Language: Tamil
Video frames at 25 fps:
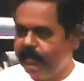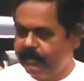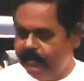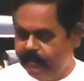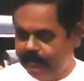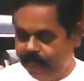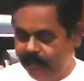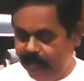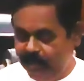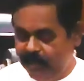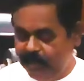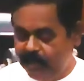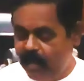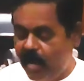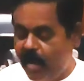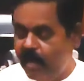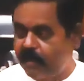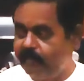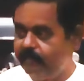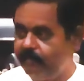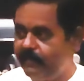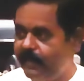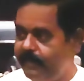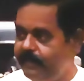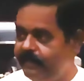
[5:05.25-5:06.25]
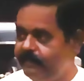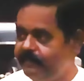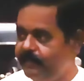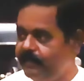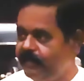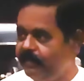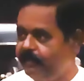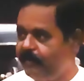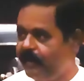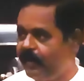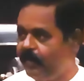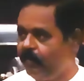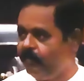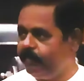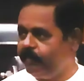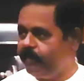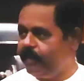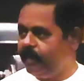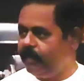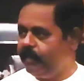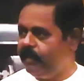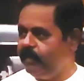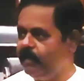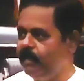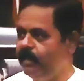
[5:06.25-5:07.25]
இதுவரை யாரும் கைது செய்யப்படவும்
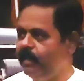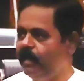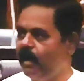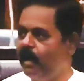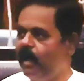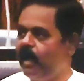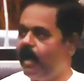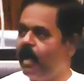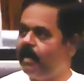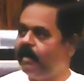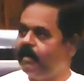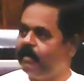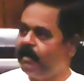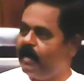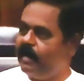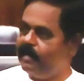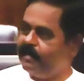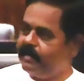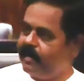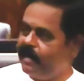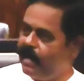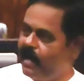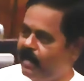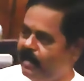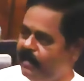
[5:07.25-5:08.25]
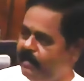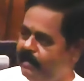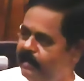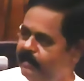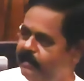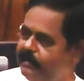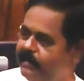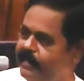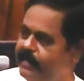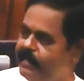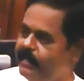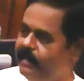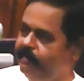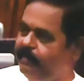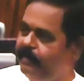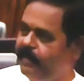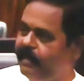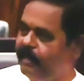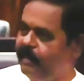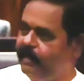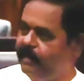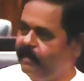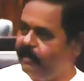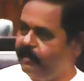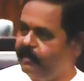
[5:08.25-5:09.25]
இல்லை ஆறு நாட்களாக
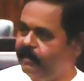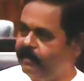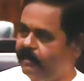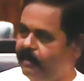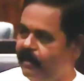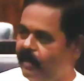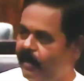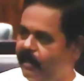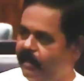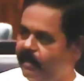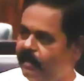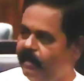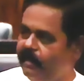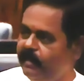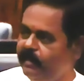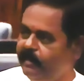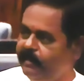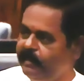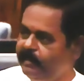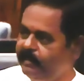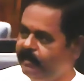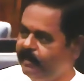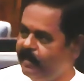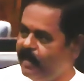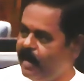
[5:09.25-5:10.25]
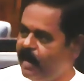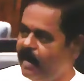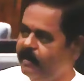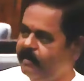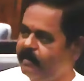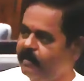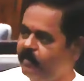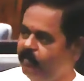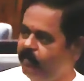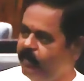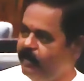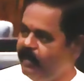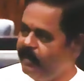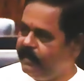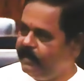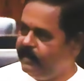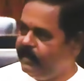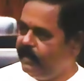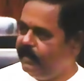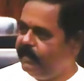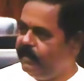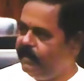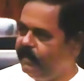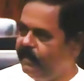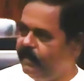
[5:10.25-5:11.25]
இழுத்தடிக்கப்பட்டிருக்கிறது என்றால் இந்த நாட்டினுடைய
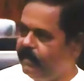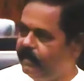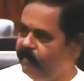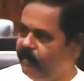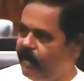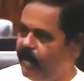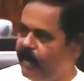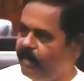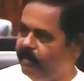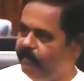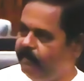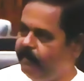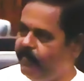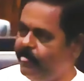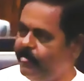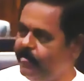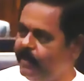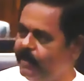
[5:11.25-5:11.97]
நீதி நிர்வாகம்